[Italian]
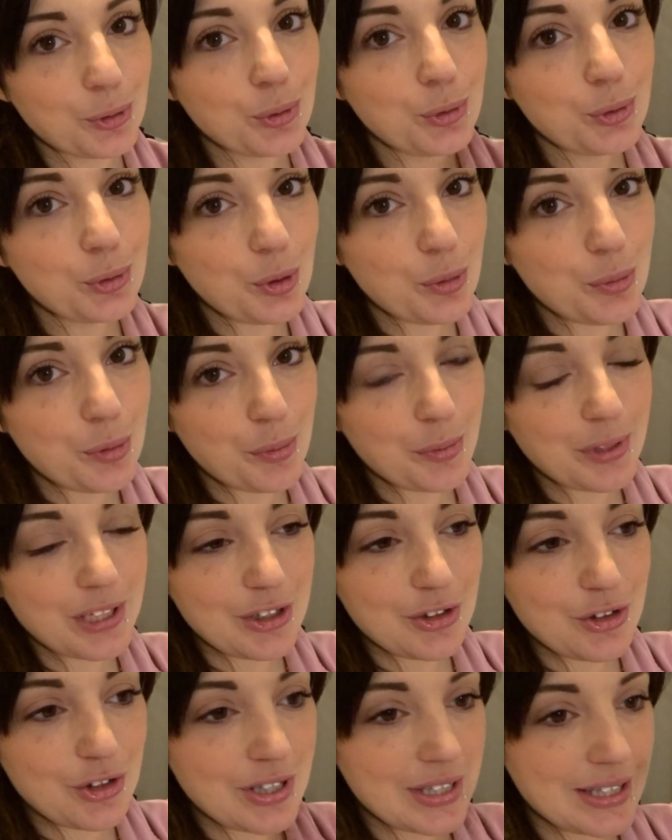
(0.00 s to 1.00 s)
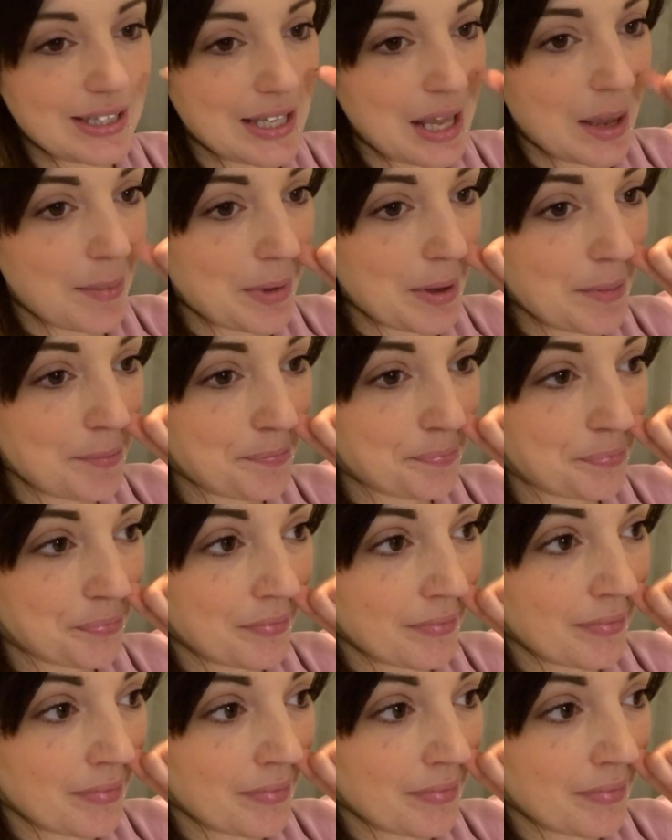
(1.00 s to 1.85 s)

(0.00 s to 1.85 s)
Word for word: tutto il pomeriggio insieme